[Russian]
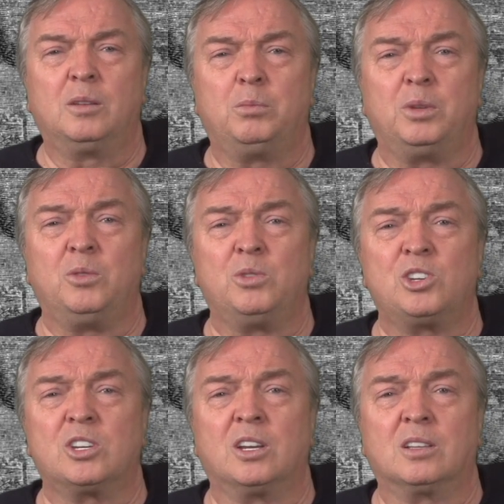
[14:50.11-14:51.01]

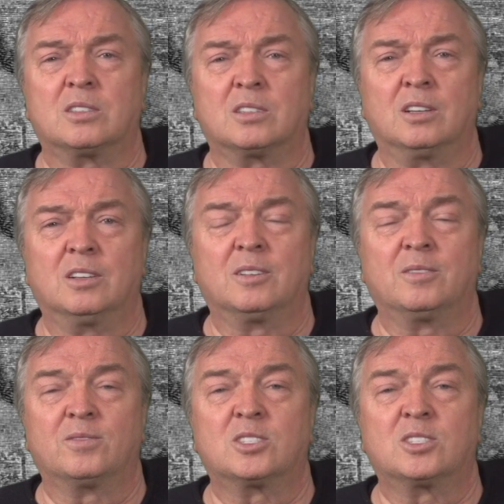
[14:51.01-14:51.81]
перемещается в